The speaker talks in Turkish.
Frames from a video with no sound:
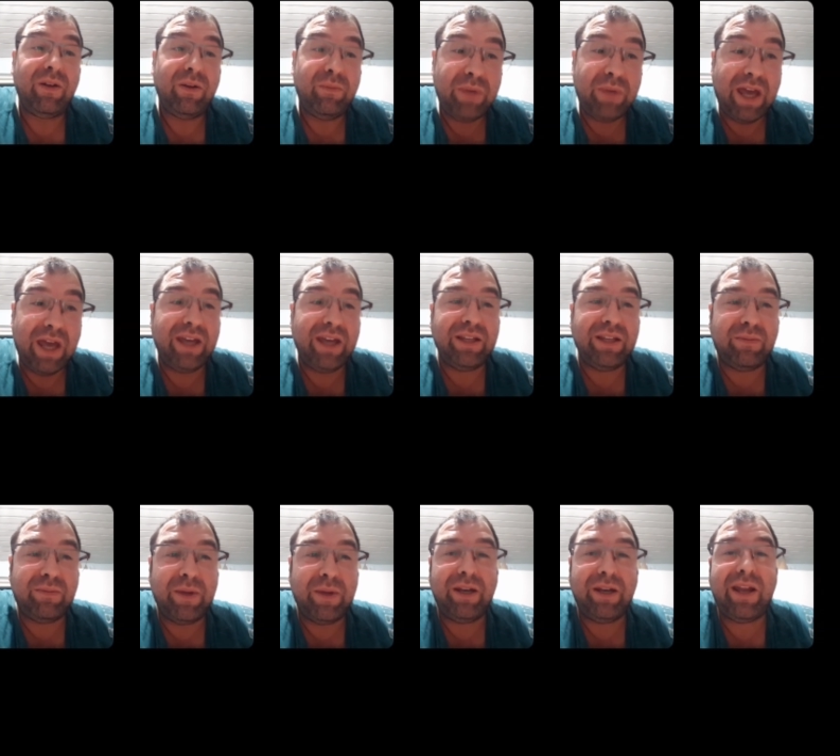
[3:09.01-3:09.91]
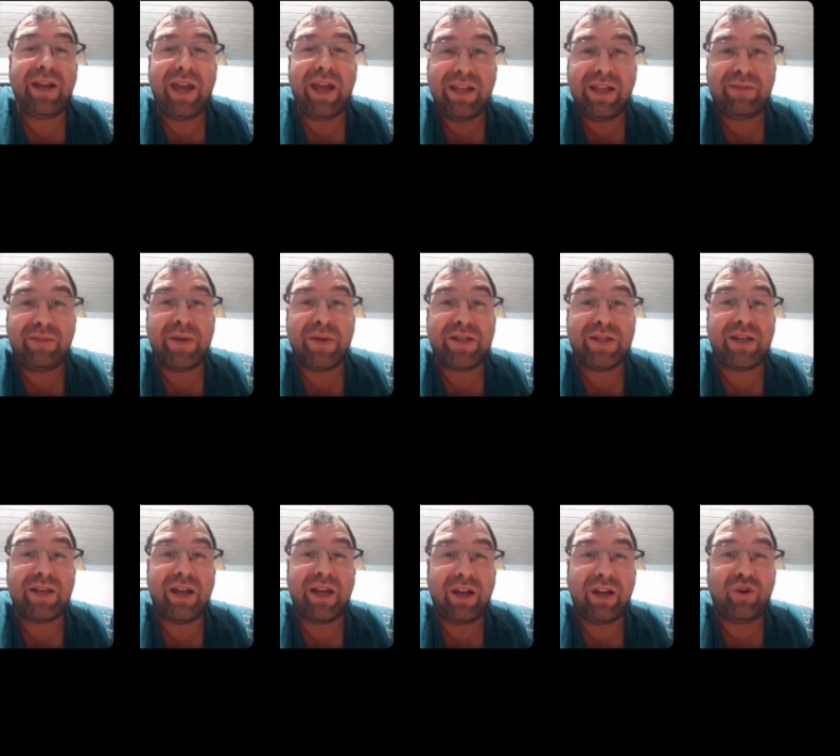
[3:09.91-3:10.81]
bir eğitmenin eğitmesi
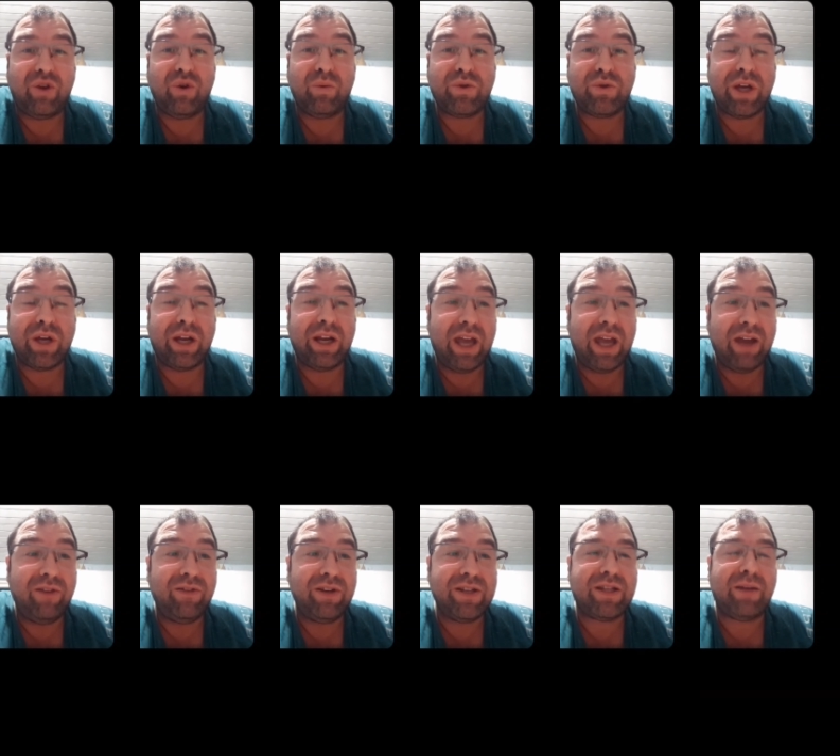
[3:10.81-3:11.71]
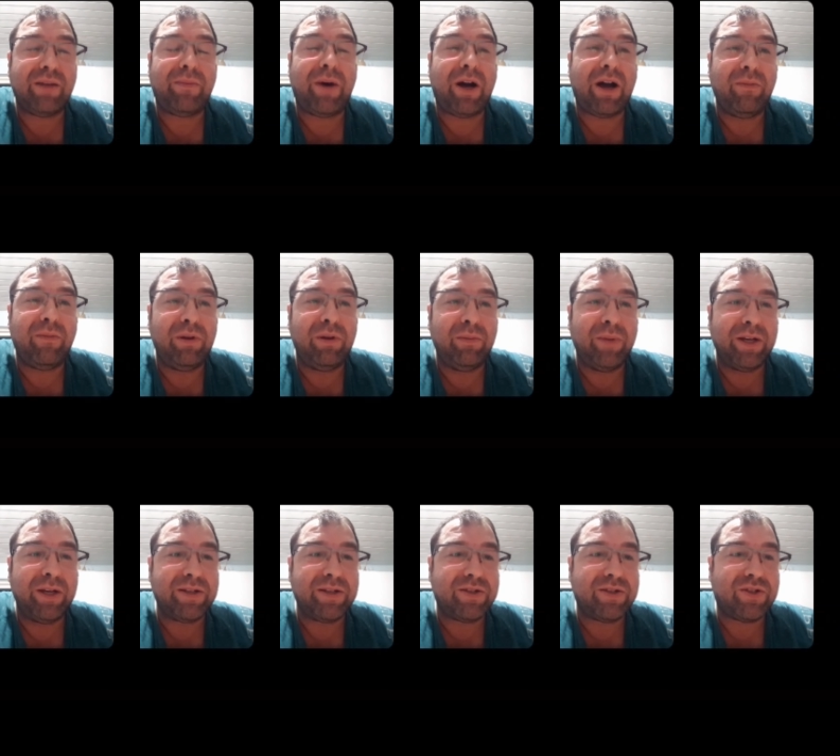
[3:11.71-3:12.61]
gerekiyormuş yani evinizde
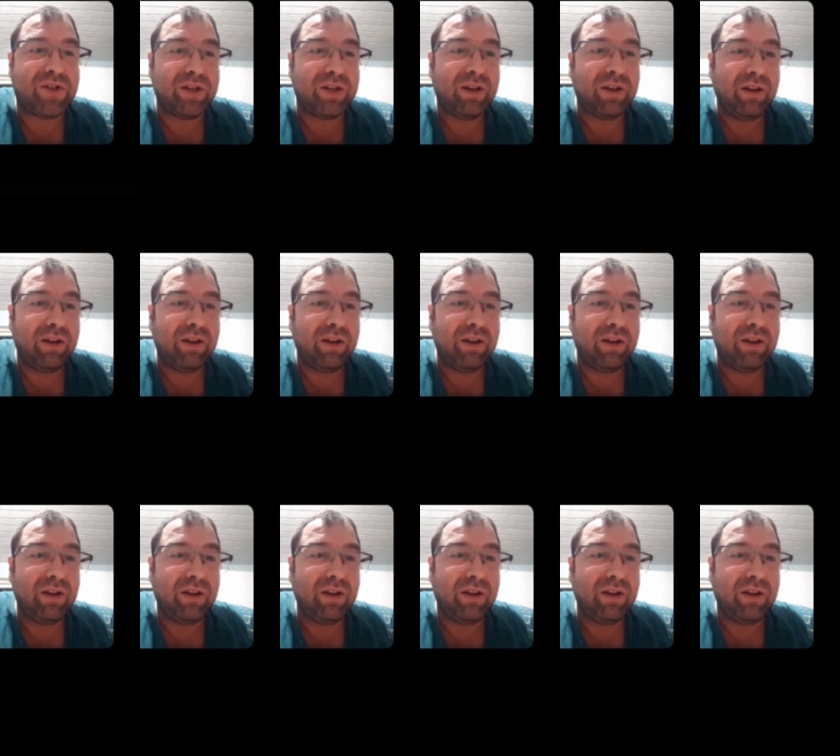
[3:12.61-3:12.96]
bakabilmeniz için.